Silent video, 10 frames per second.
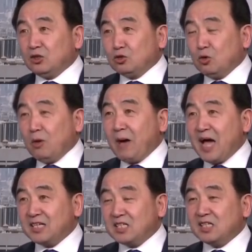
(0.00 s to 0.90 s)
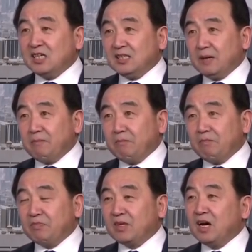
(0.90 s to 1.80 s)
左派势力的，
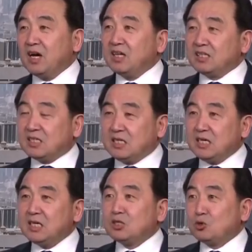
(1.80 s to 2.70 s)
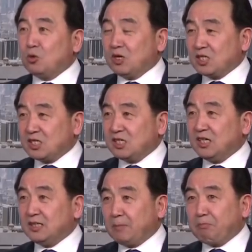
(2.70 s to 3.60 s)
呃，极左势
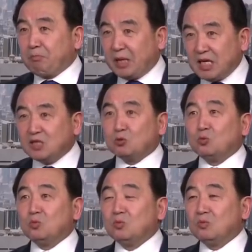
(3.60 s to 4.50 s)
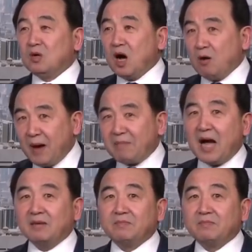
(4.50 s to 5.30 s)
力的鼻祖奥巴马。